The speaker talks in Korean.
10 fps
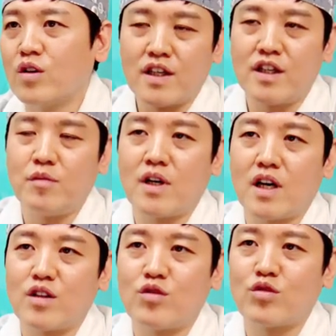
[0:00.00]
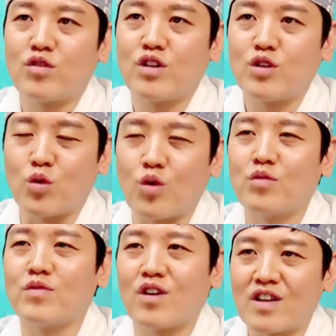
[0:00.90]
희미한 흉을
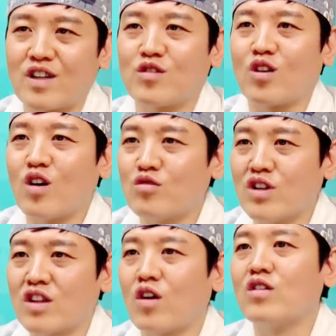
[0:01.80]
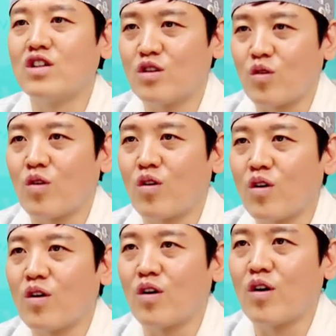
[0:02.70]
조금 더 그래도 더 눈에 덜 띄도록
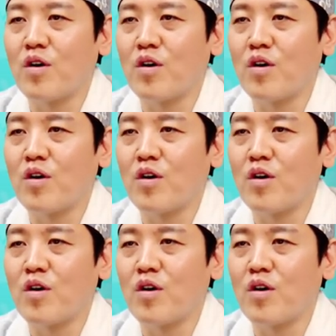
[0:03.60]
어,